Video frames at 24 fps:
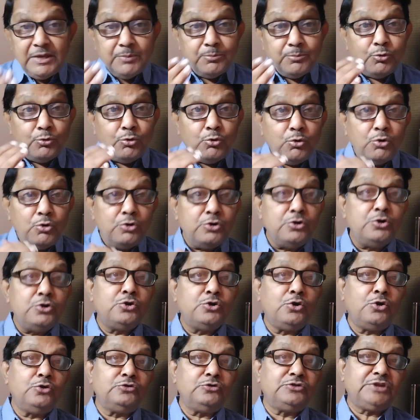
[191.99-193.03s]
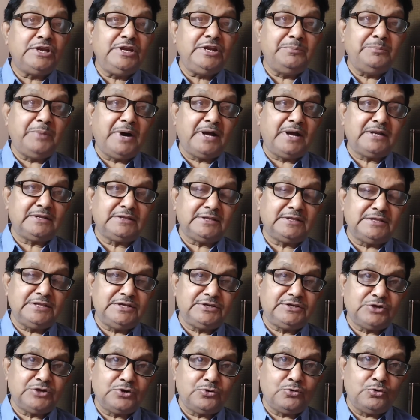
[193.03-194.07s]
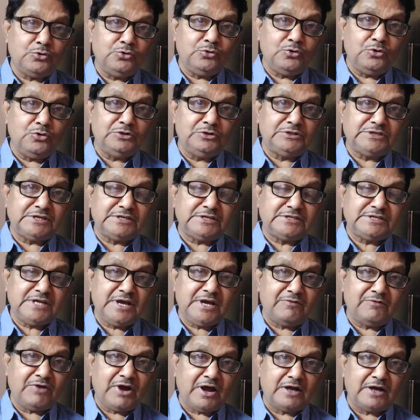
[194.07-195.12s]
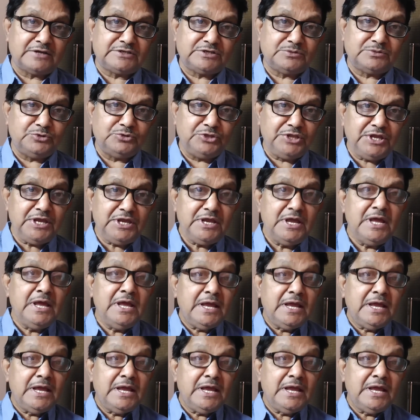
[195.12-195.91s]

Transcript: ఈ మూడు డ్రోన్స్ని భారతదేశం కొనుగోలు చేసే అవకాశం ఉంది